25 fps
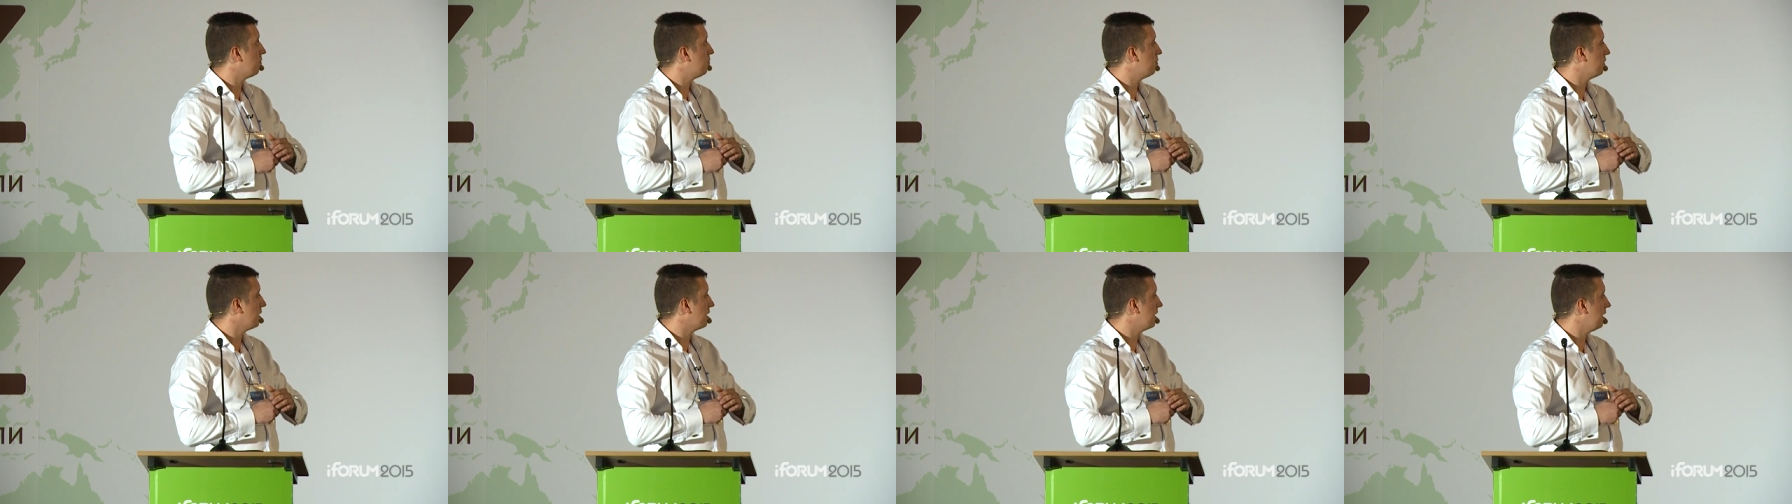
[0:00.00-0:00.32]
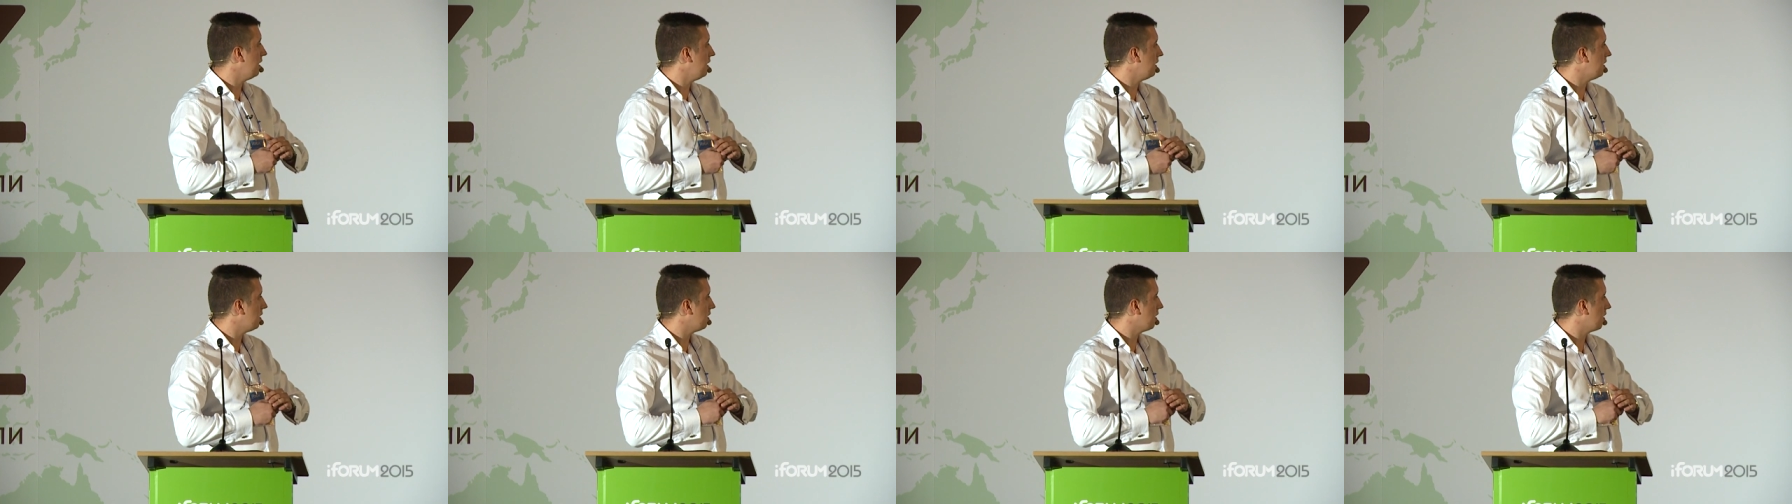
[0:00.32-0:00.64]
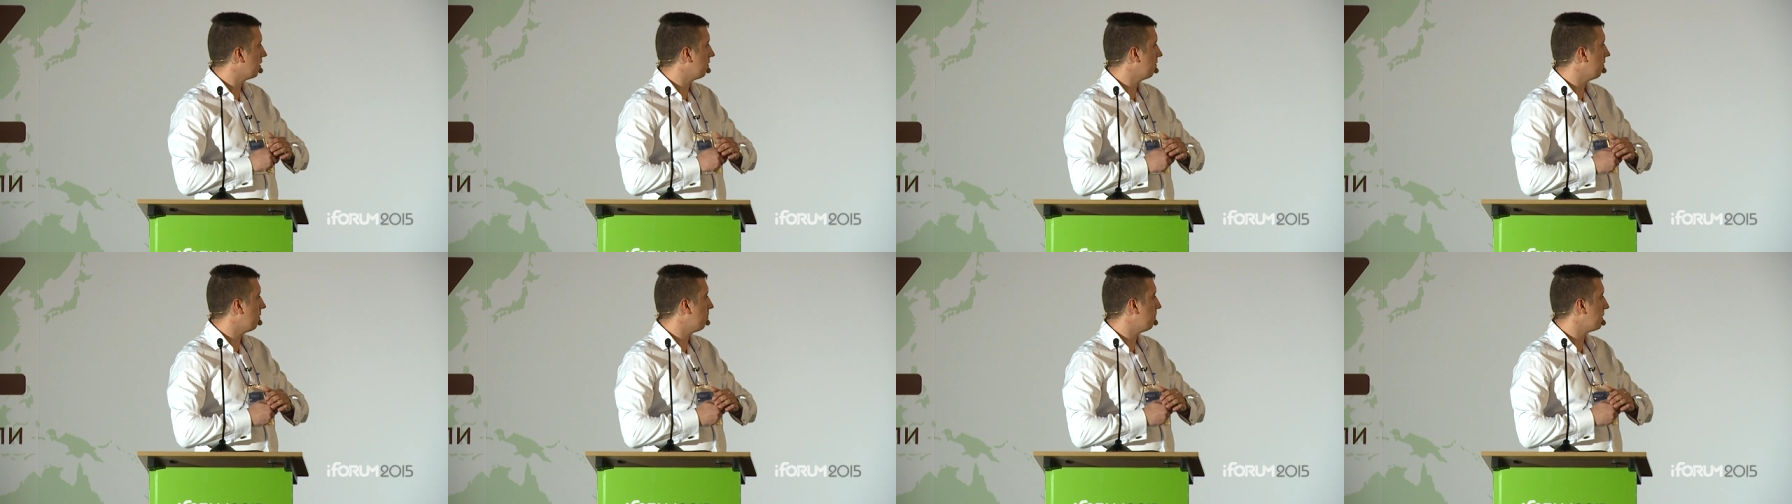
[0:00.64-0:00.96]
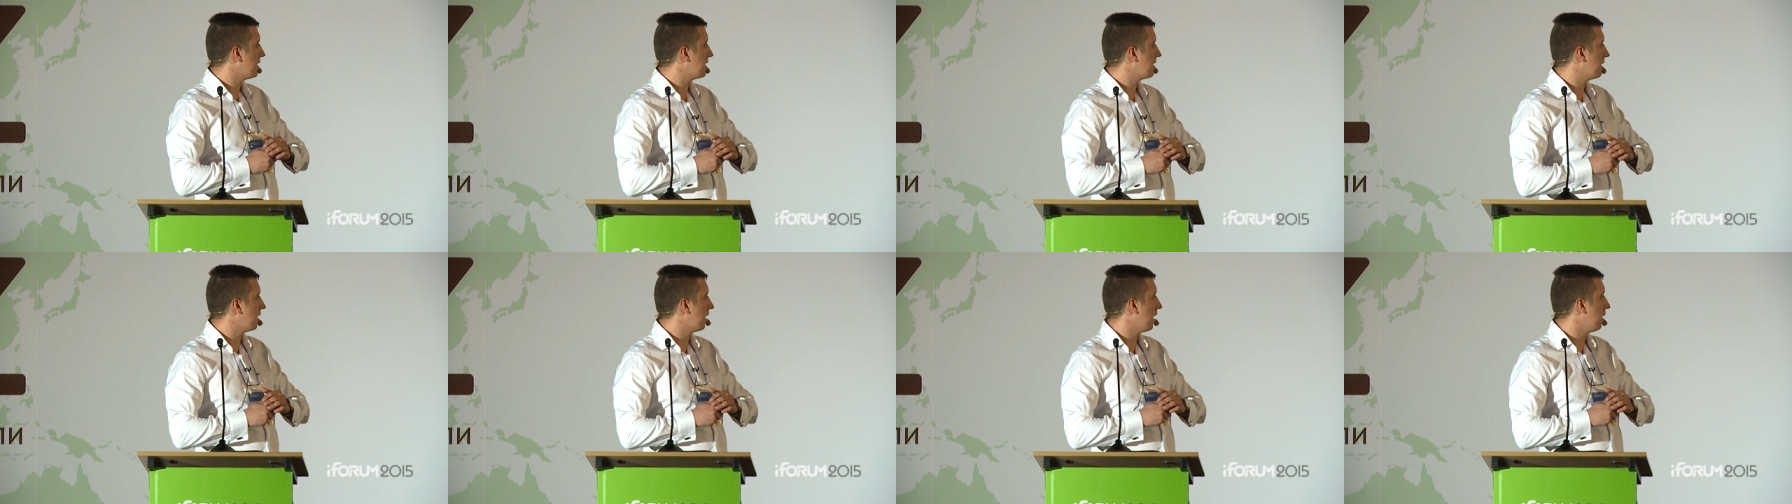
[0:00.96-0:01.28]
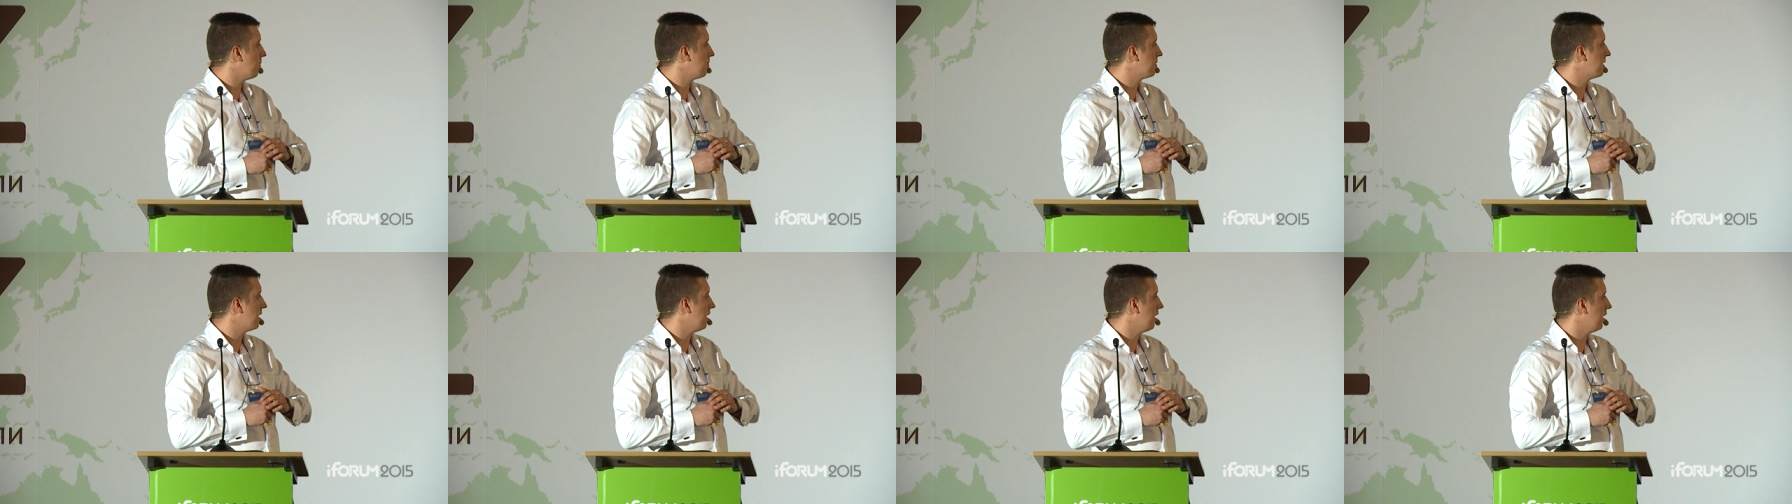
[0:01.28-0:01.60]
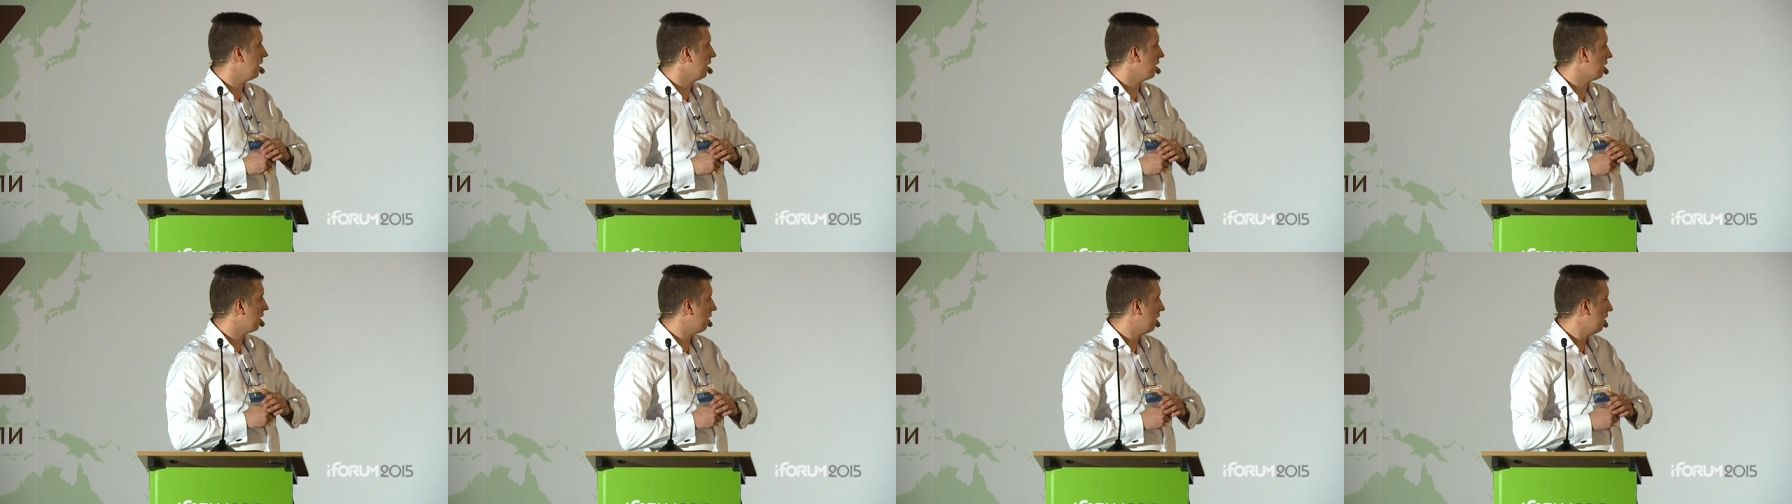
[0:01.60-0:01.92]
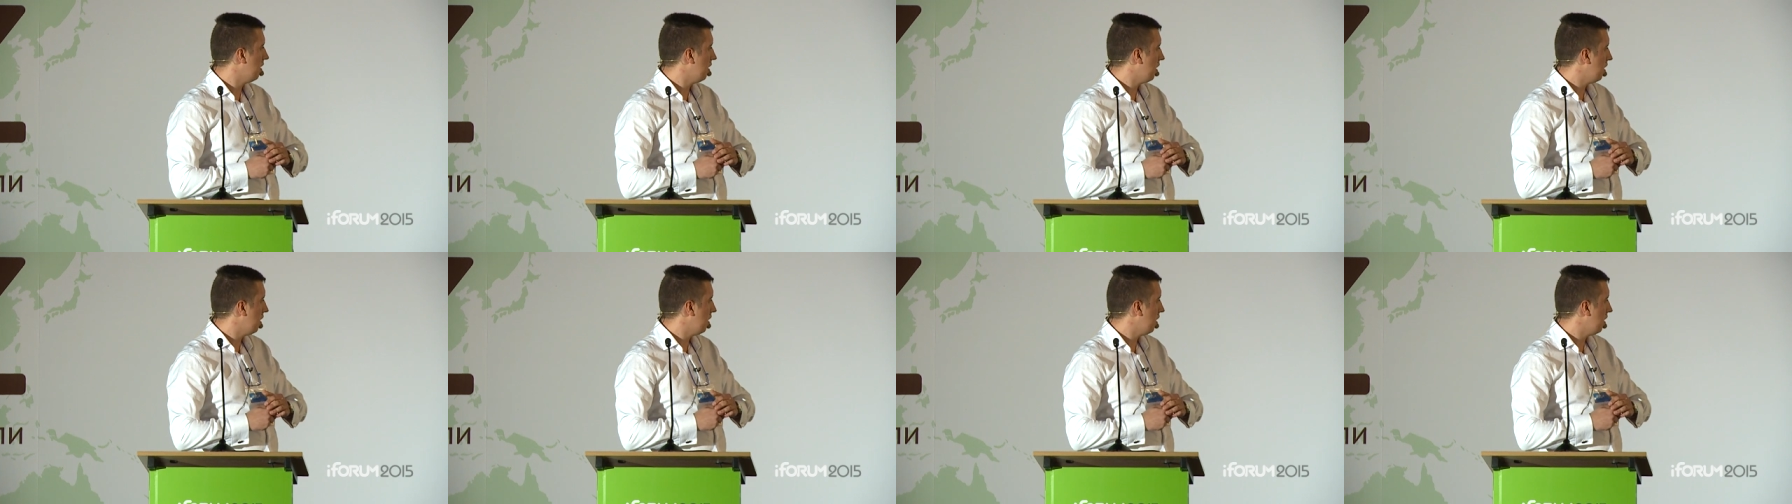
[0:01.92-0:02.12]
платить веб-мастерам за лид?